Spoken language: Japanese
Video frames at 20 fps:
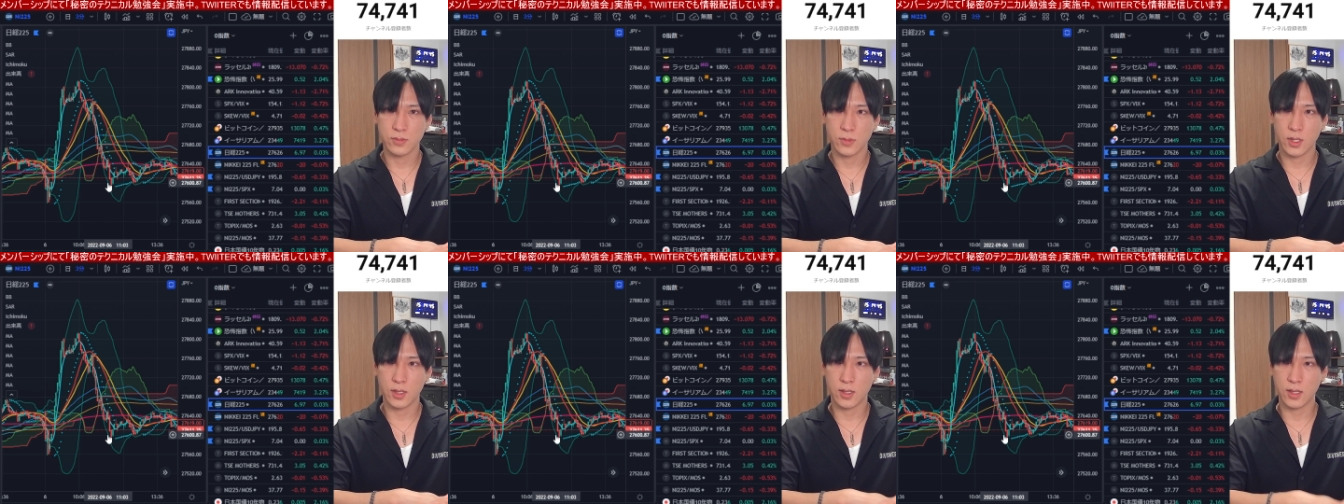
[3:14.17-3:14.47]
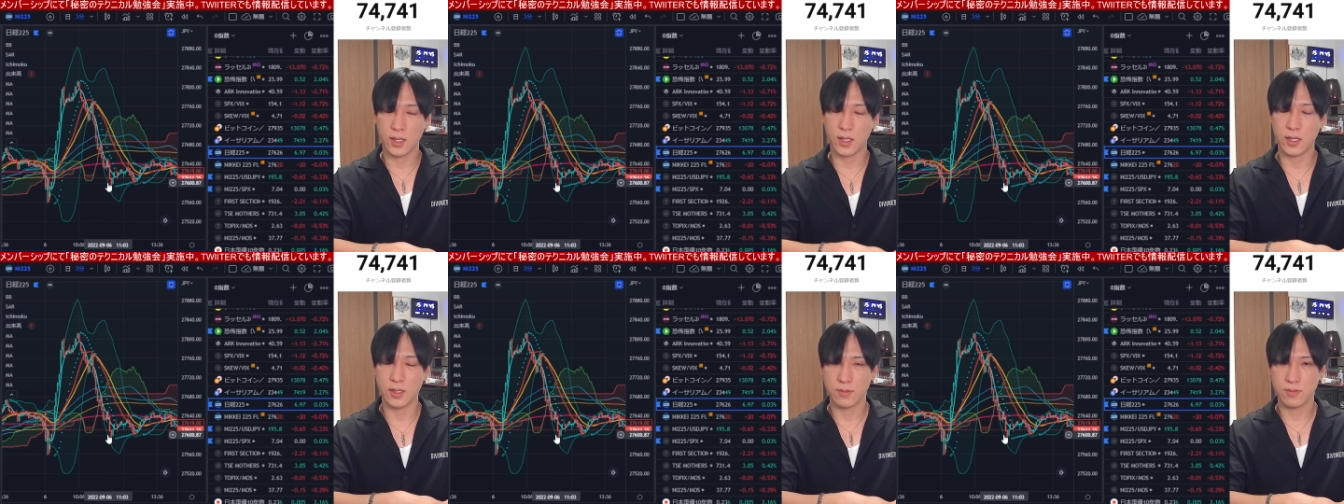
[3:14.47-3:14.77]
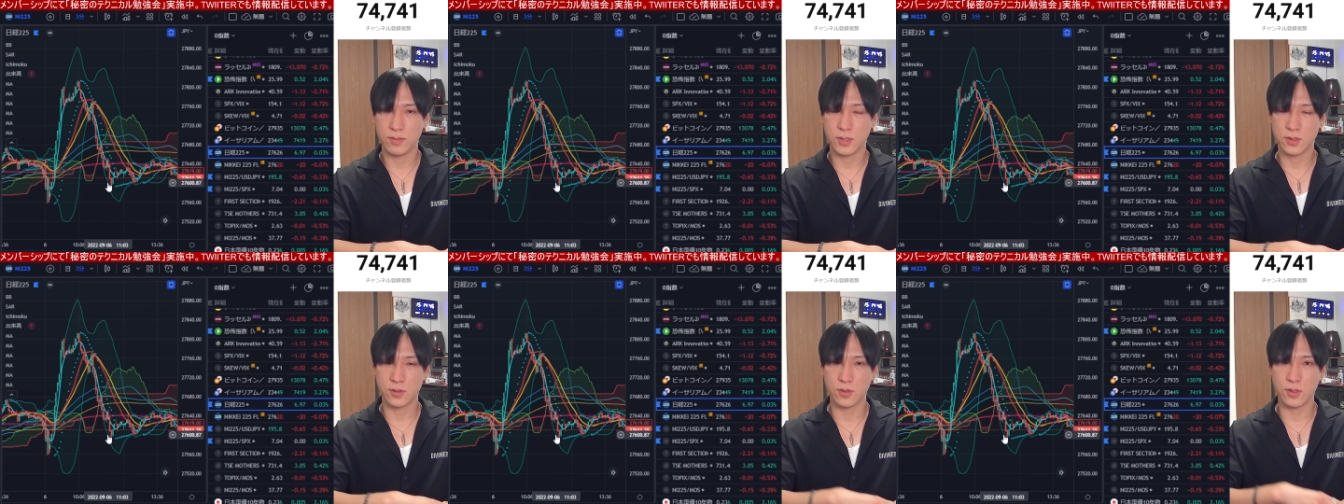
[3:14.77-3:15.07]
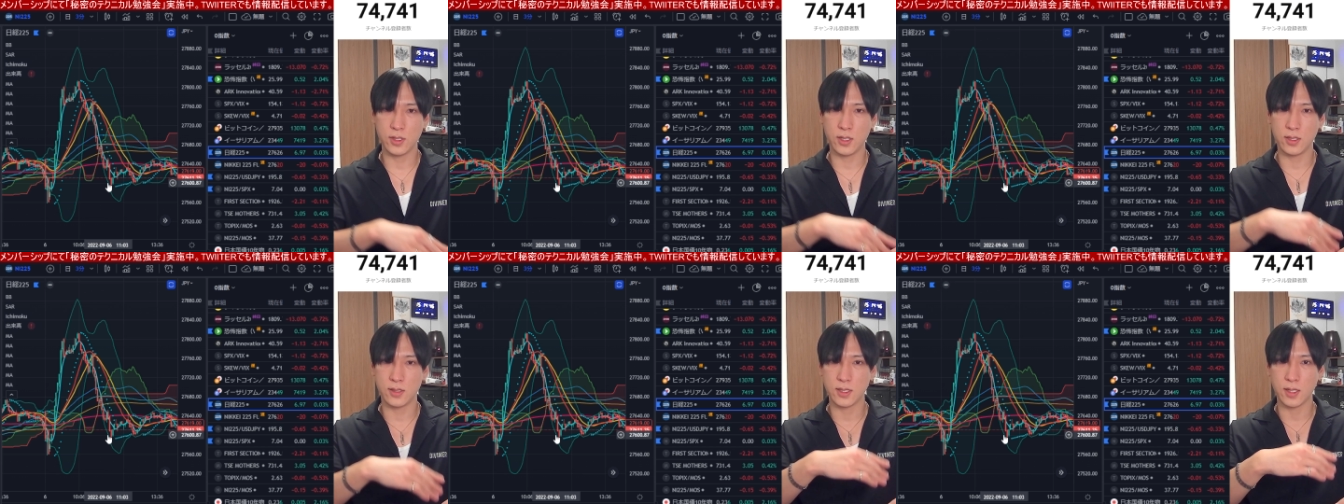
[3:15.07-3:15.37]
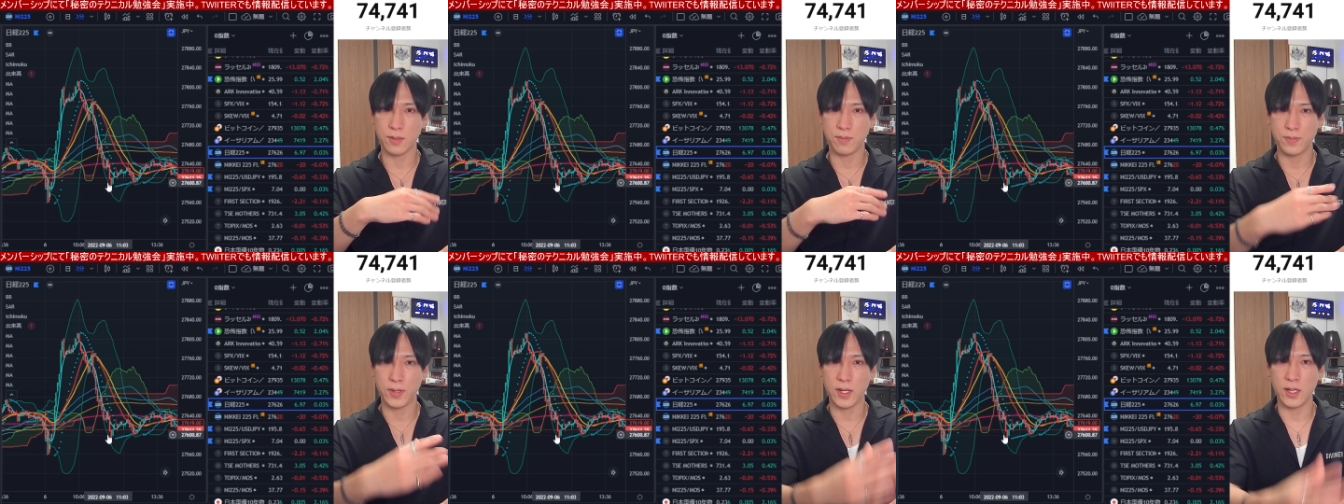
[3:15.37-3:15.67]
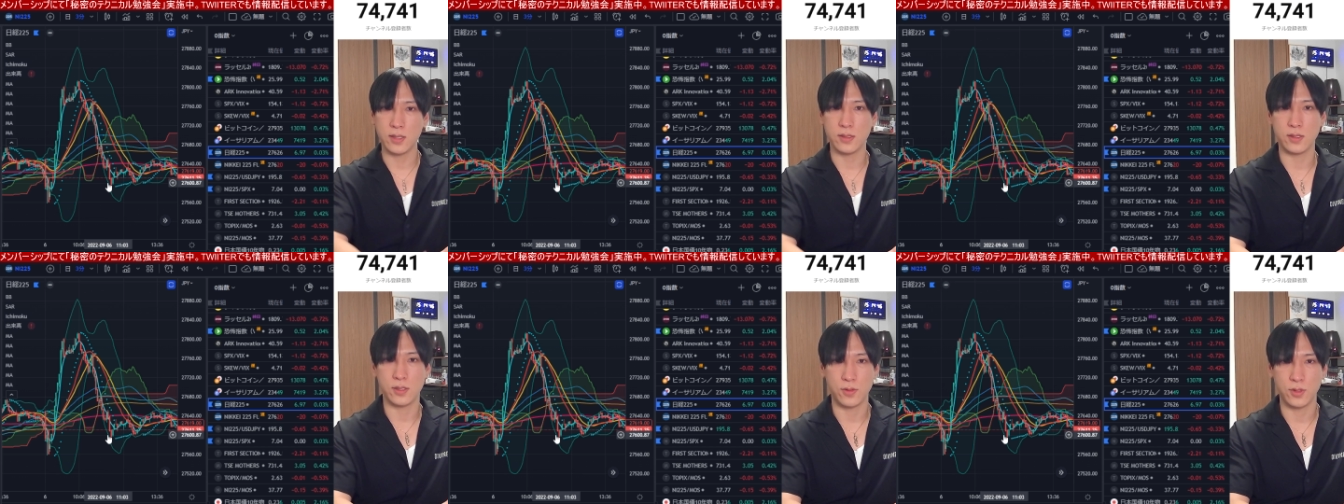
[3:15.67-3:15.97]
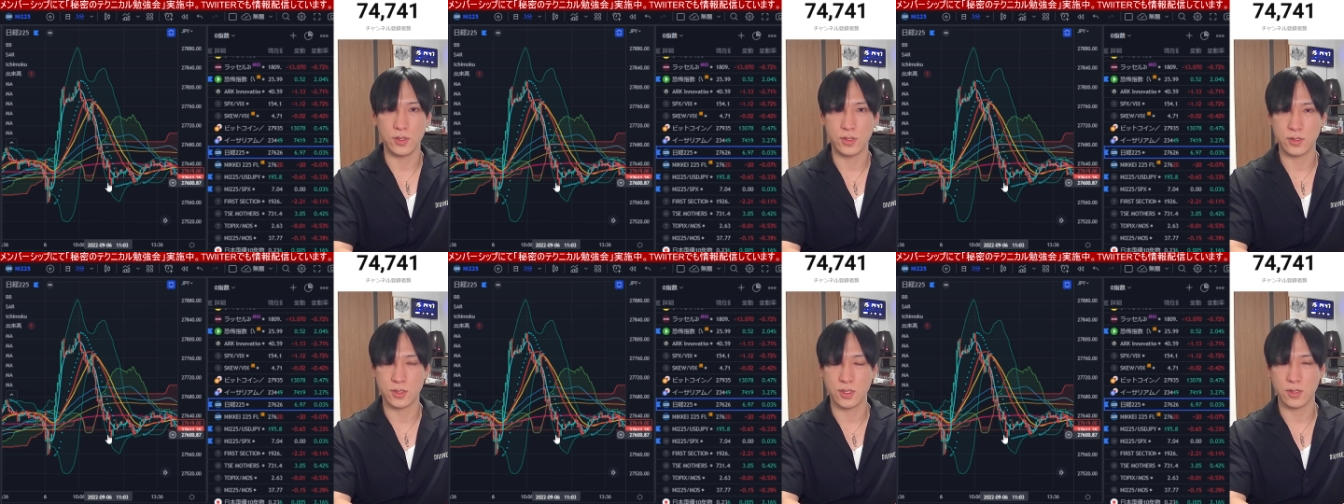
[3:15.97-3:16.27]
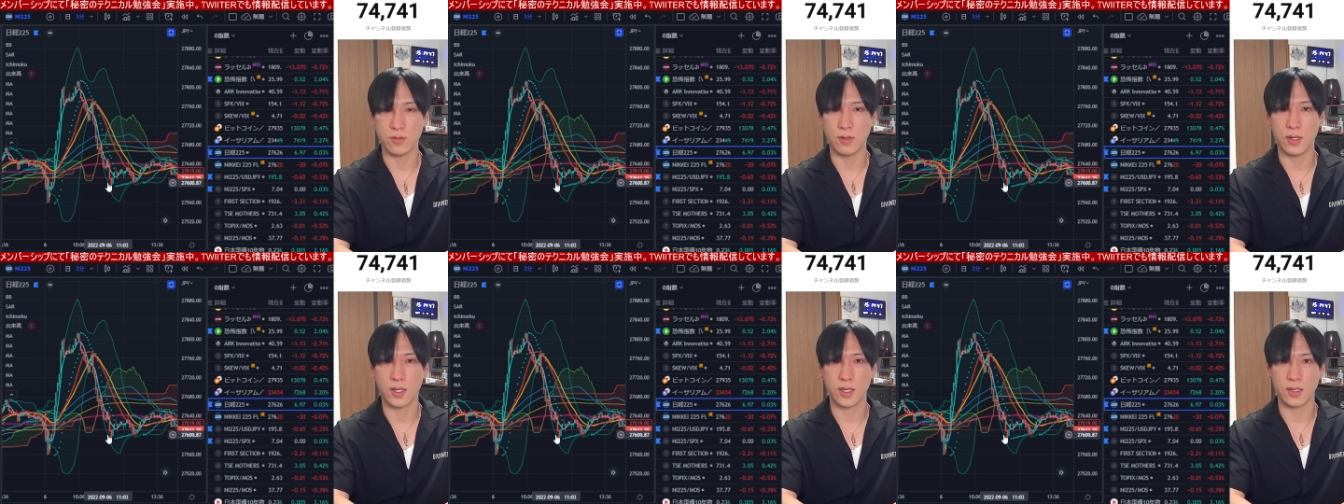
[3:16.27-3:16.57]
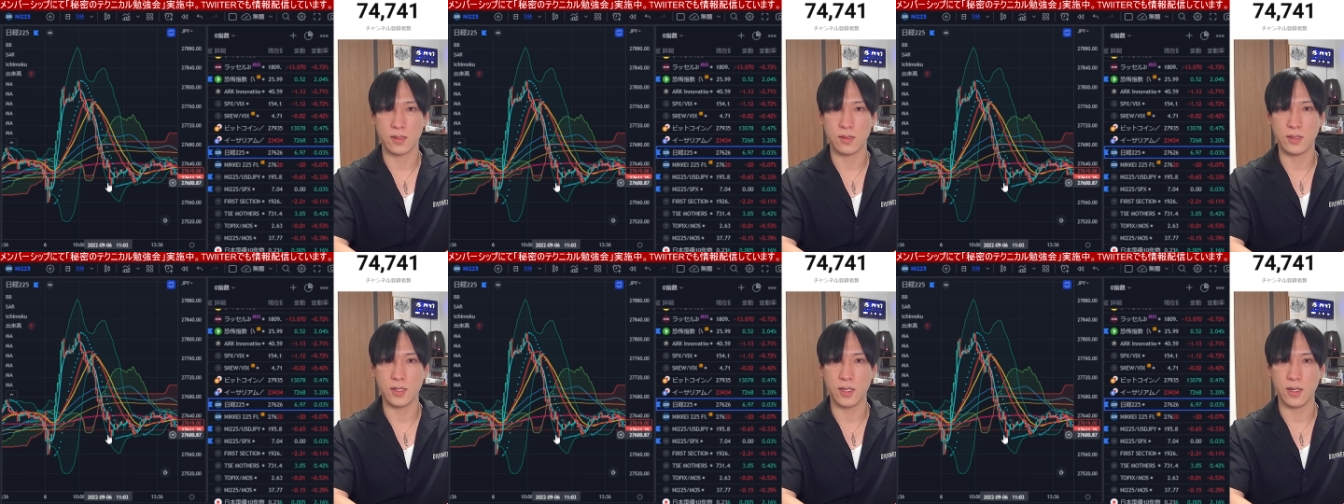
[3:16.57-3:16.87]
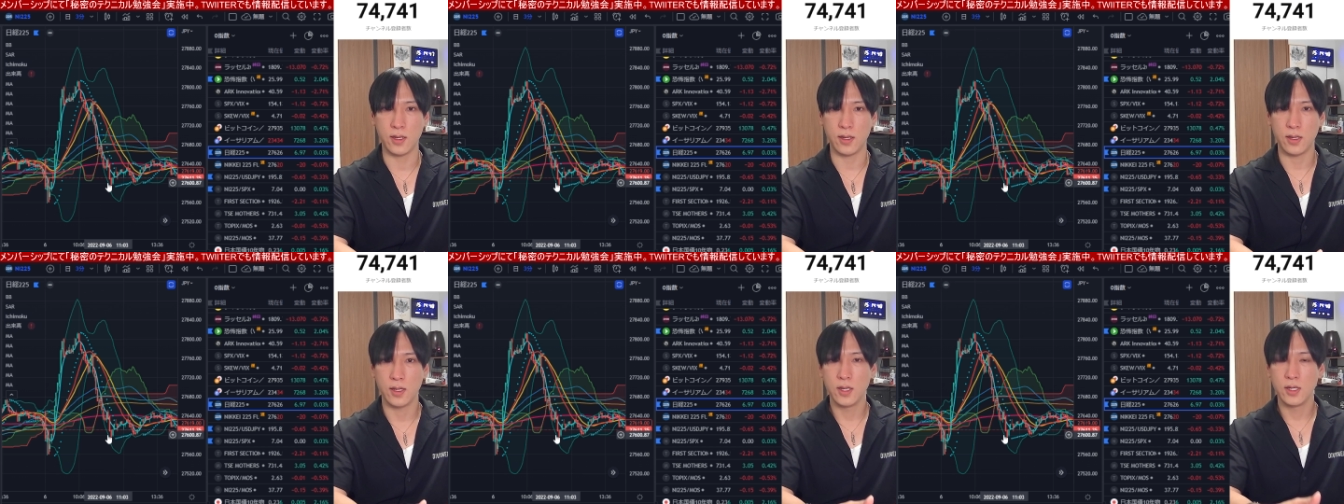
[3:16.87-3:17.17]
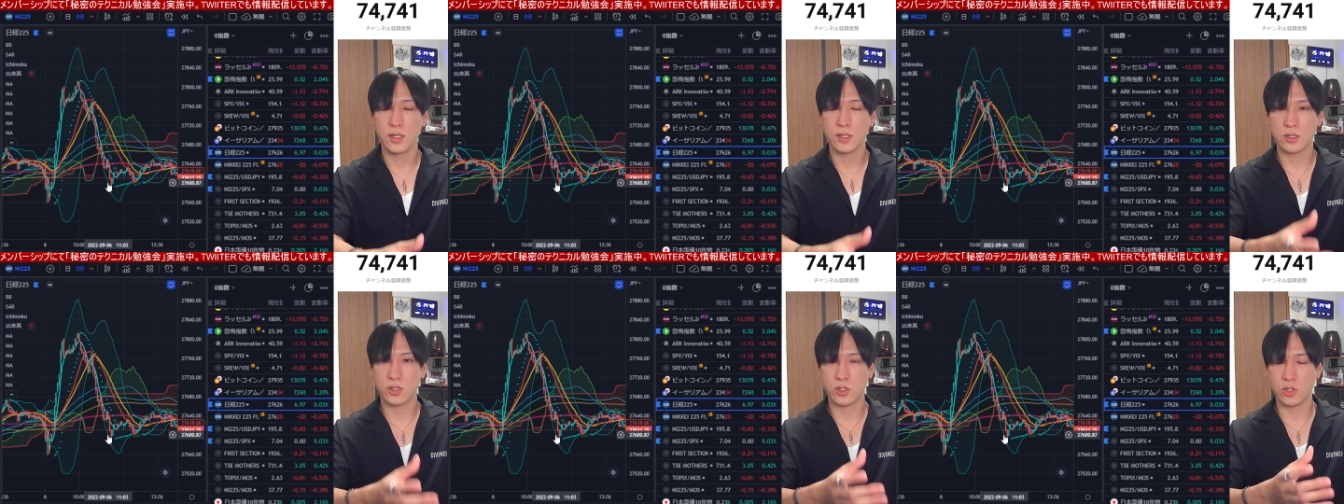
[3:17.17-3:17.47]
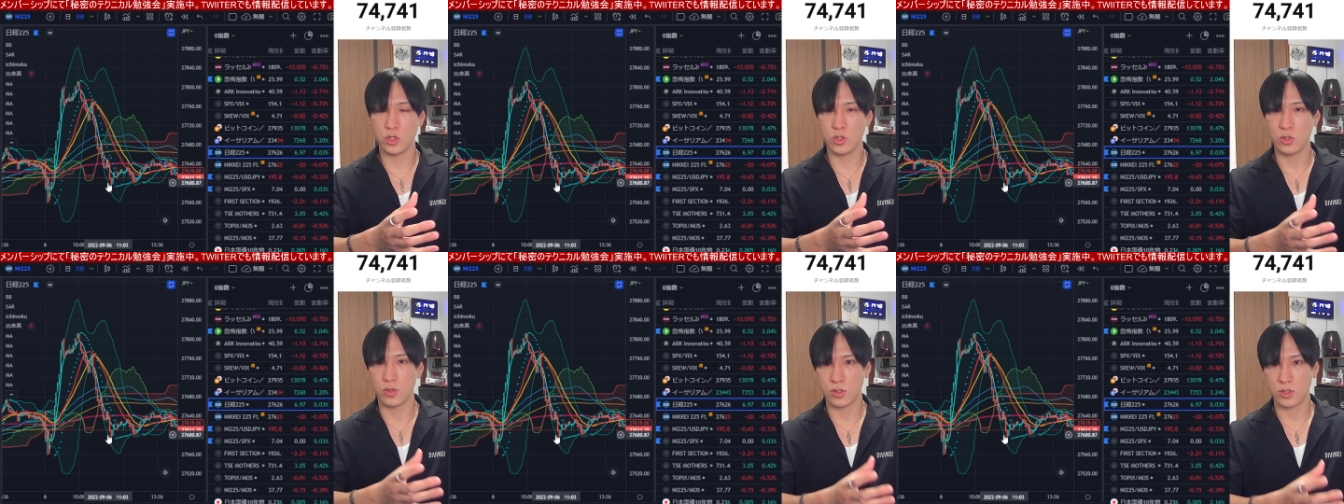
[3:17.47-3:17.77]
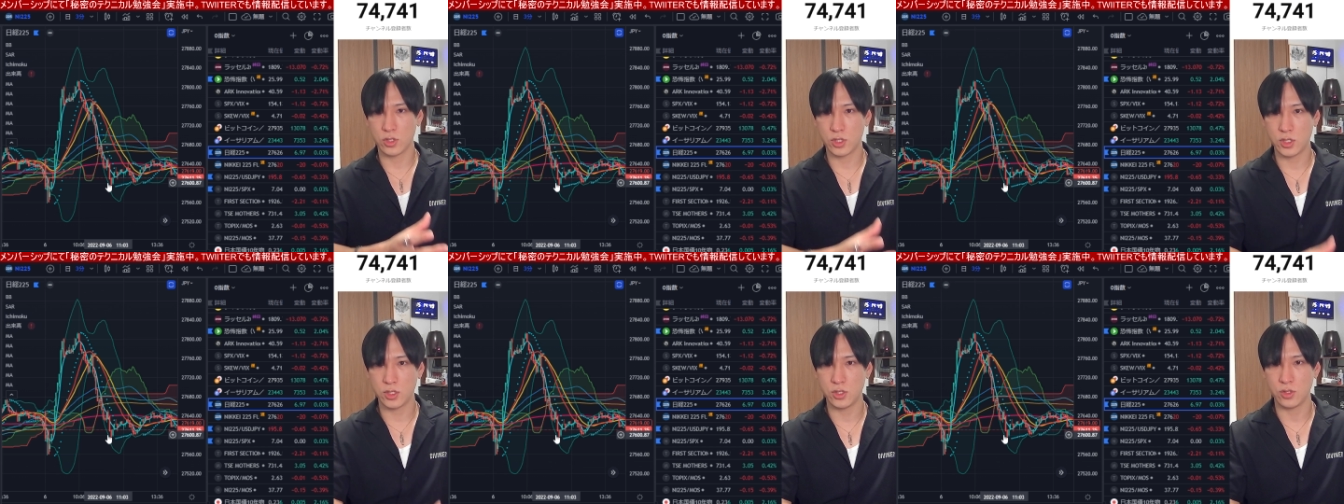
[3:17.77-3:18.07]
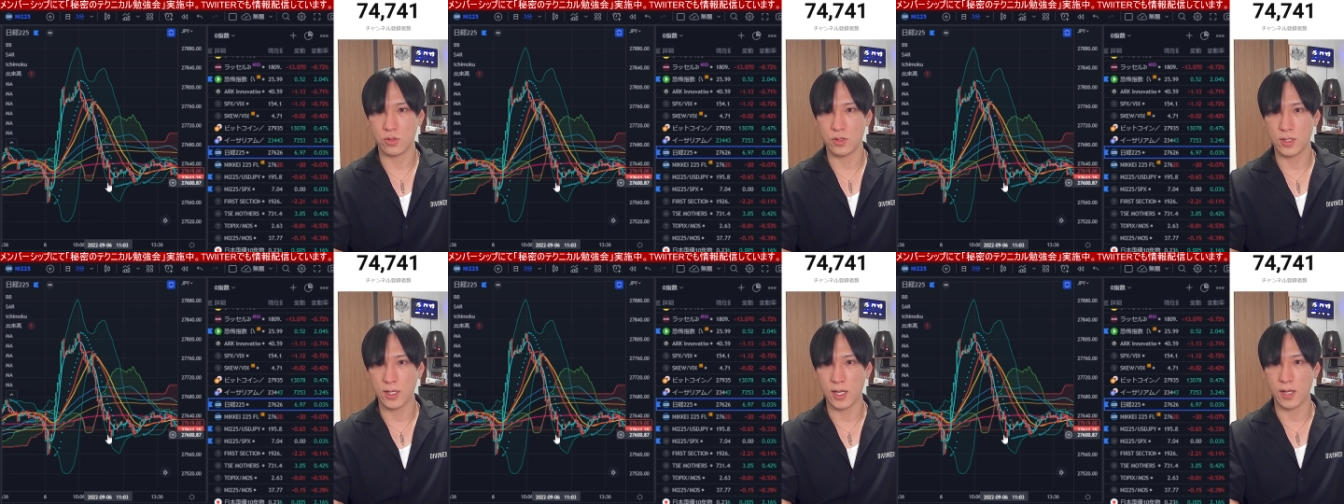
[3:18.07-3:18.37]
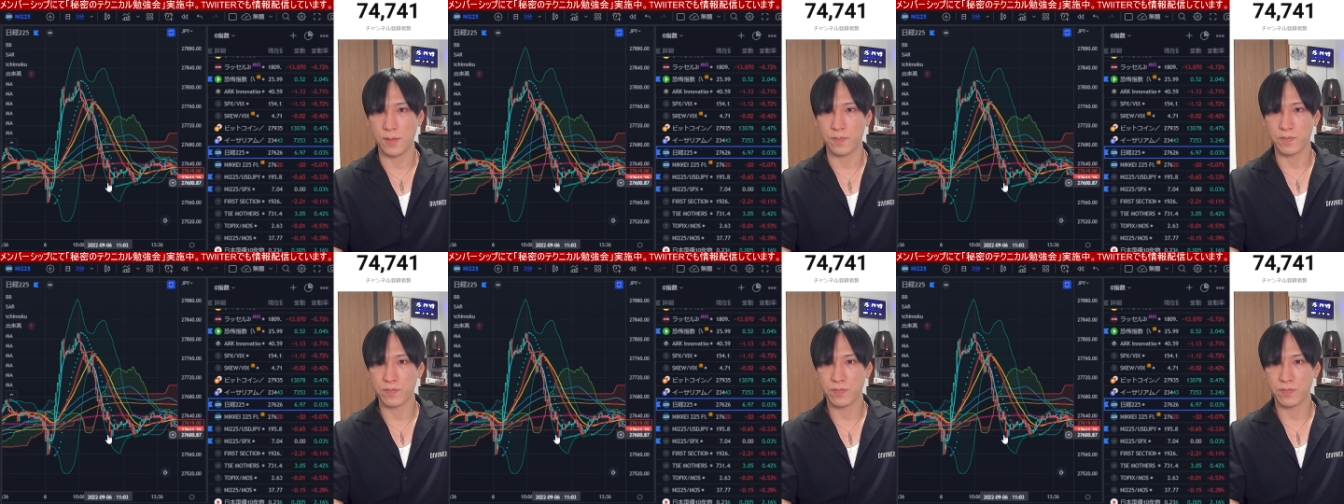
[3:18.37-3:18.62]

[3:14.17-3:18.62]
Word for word: はい。まあ、それで一旦バーンって寄り付き後上がって、中国市場が